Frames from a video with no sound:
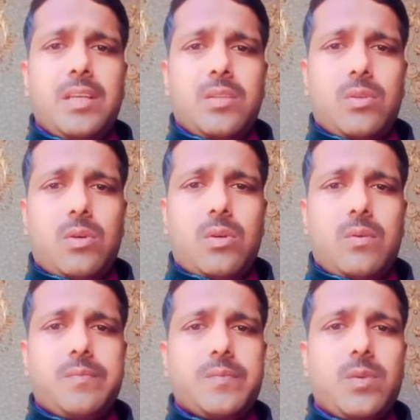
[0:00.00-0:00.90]
तो
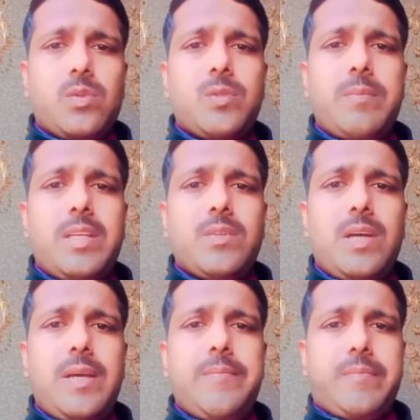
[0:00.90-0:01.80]
उसमें जो
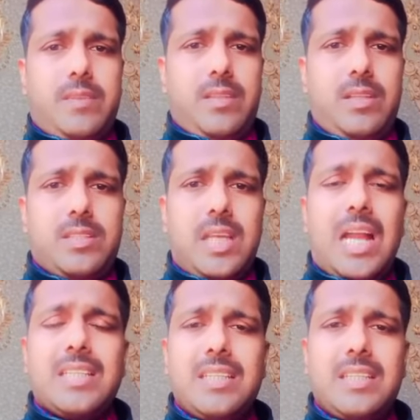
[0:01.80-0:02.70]
है
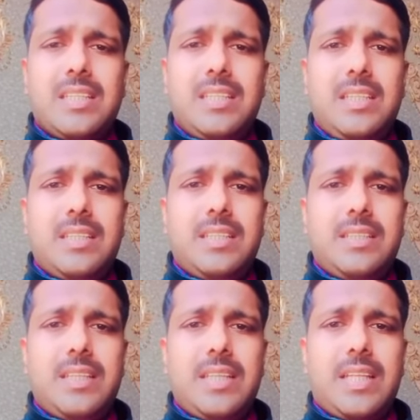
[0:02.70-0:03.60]
साठ दिन के लिए
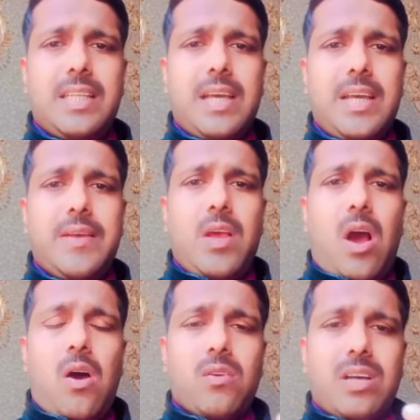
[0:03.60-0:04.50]
दिया जाता है
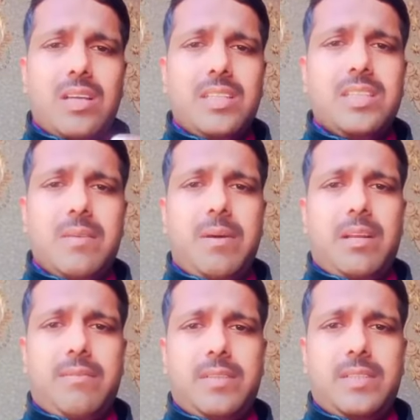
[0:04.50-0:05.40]
और कॉग्निजेबल
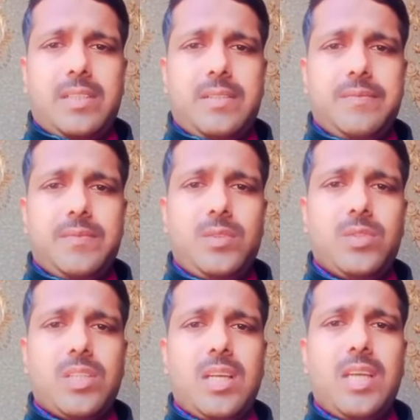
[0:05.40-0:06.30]
ऑफेंस है जो
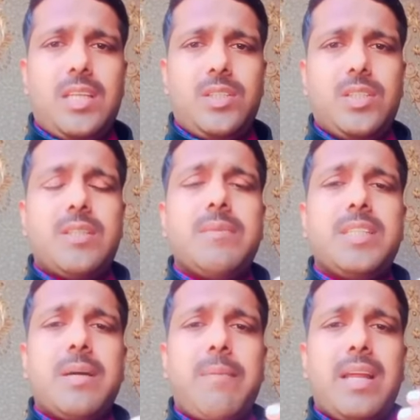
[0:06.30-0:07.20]
संज्ञे जिसमें
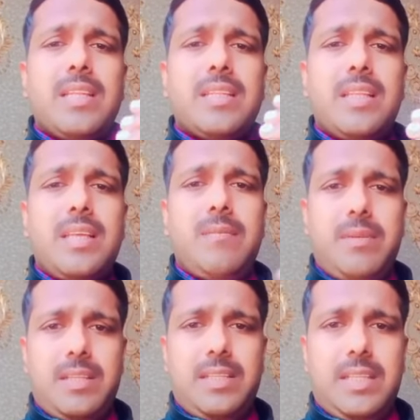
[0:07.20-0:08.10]
जमानत नहीं
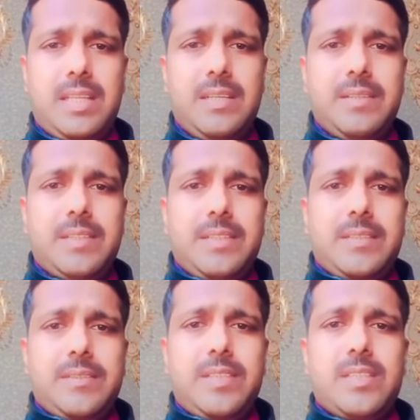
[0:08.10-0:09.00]
मिलती है
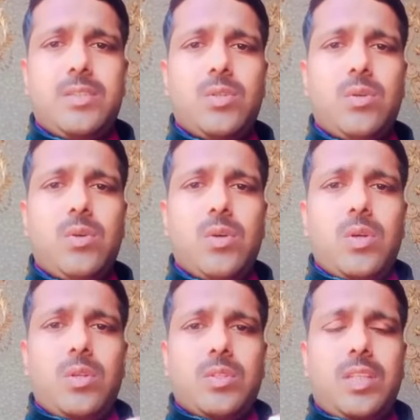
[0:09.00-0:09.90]
जिस जो
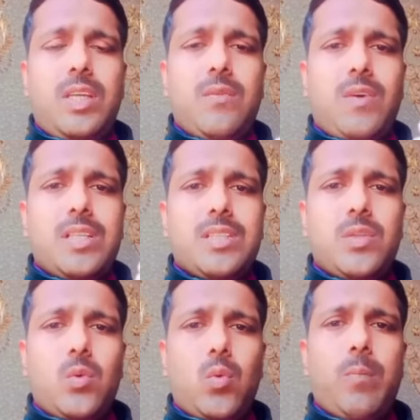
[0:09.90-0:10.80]
तीन वर्ष से
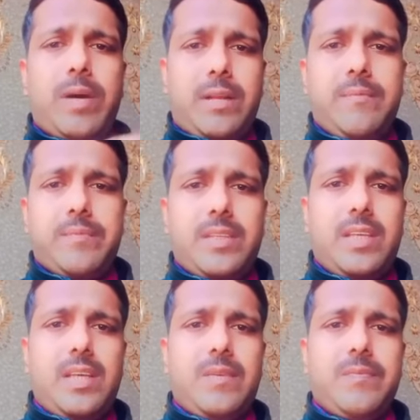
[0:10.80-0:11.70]
ऊपर के